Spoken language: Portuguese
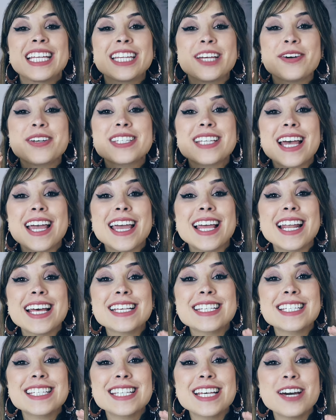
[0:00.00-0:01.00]
Então essa
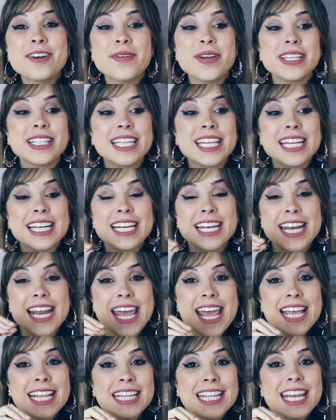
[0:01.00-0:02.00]
relação entre
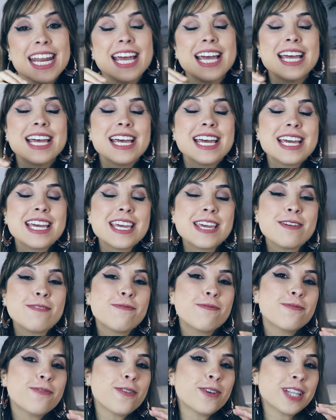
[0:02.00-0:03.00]
letra e
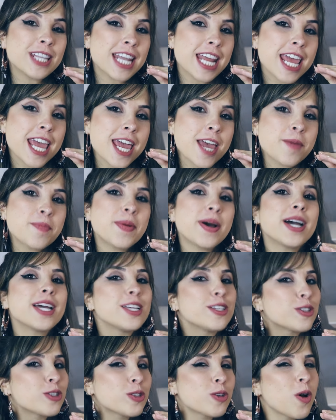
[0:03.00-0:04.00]
fonema
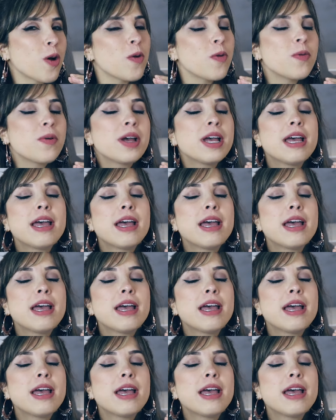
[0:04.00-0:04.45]
e som